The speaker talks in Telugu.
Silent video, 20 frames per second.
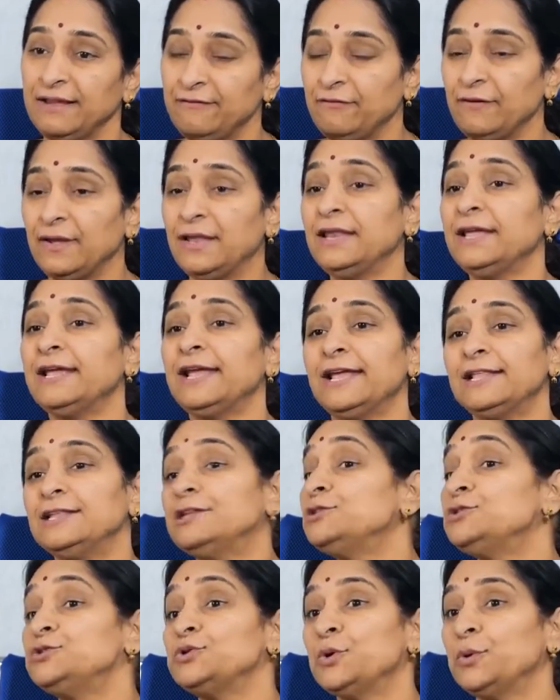ఈ
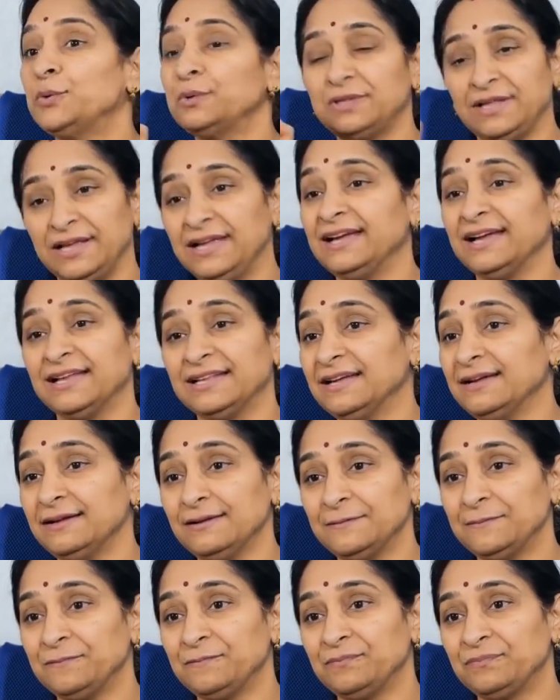వెలిగేది జ్యోతి కదా
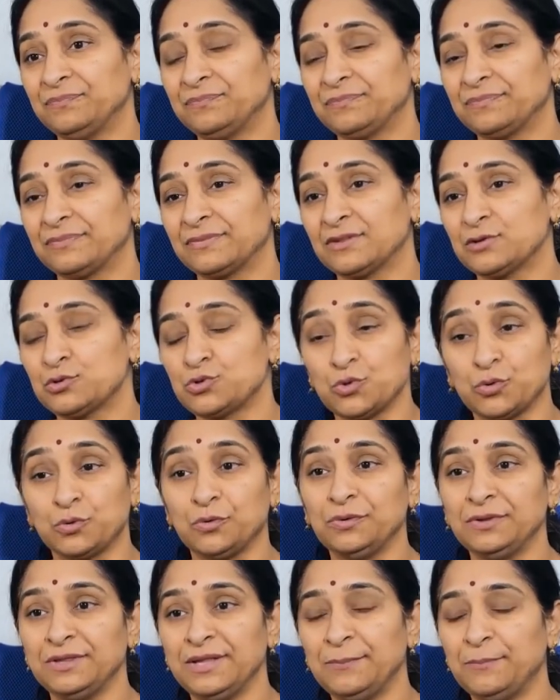
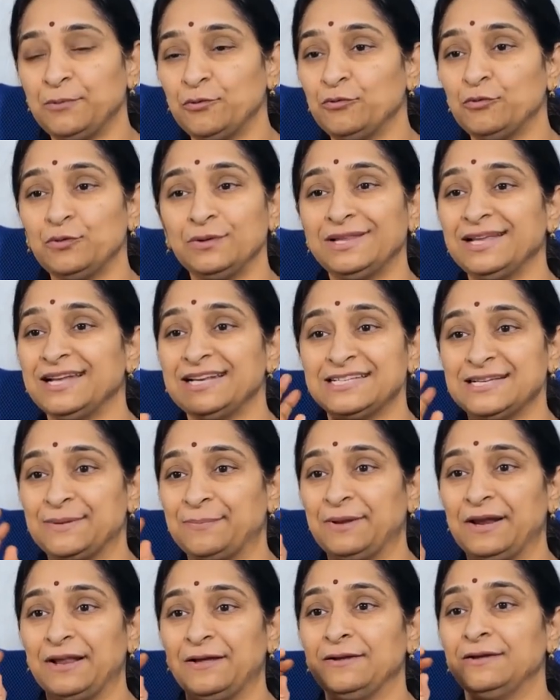చొక్కొంది పువ్వు ఉంది అని
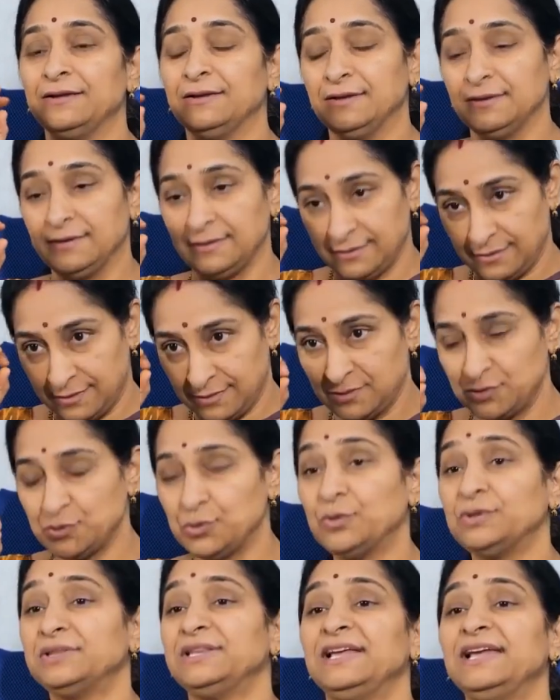చెప్పాల
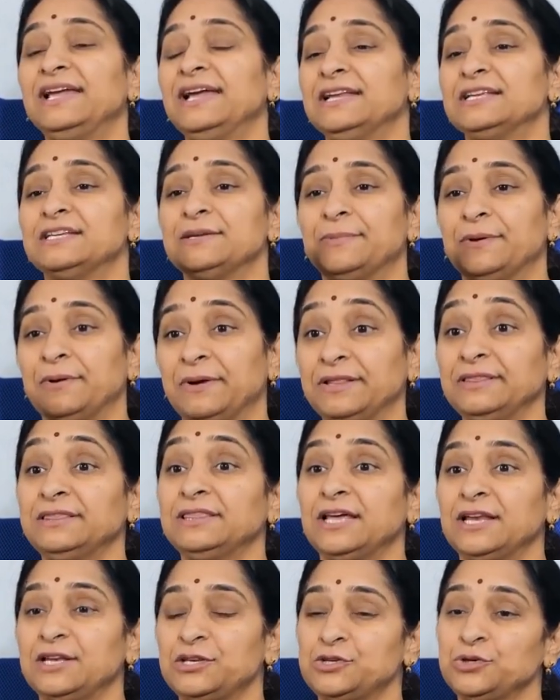జ్యోతి అని చెప్పాం
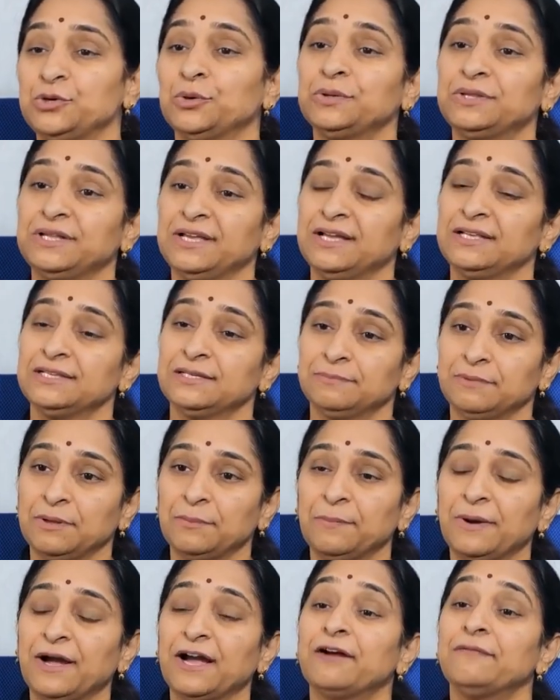అంతర్జ్యోతి అని
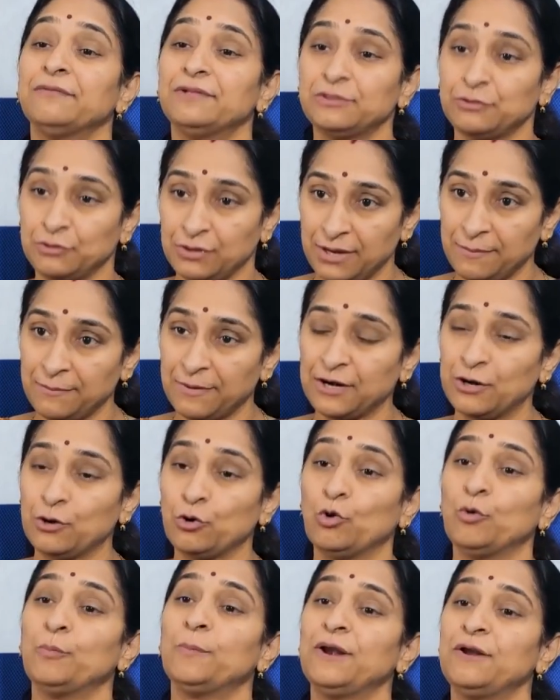చెప్తాం భగవంతుడే మన
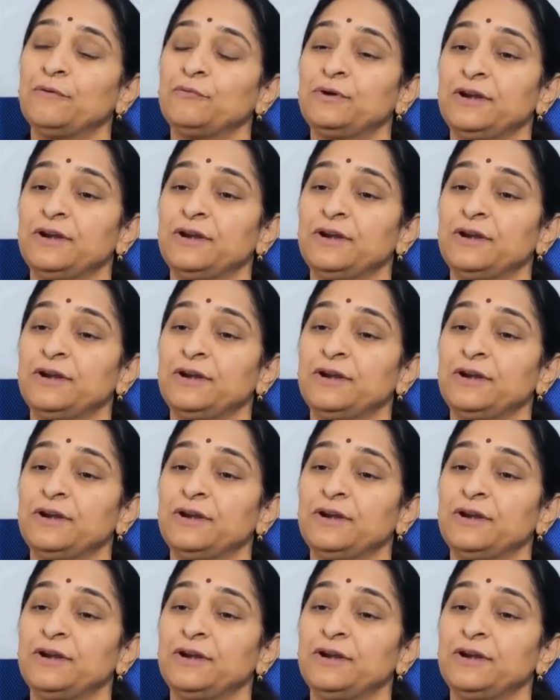లోపల